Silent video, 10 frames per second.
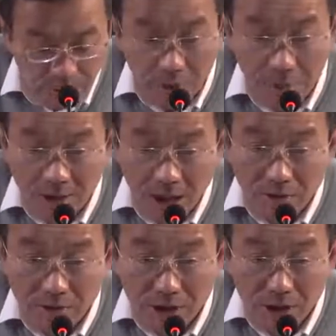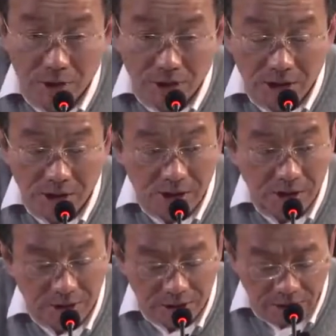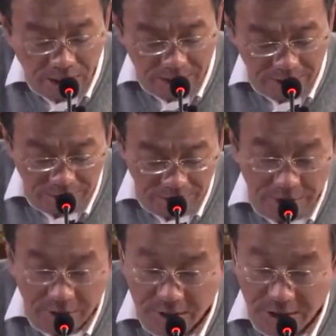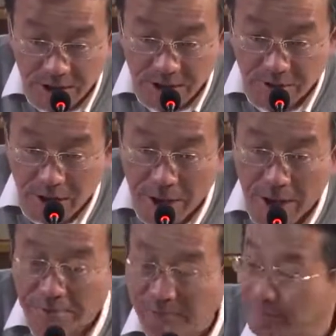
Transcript: 我们上午进入这个课程的第七个方面，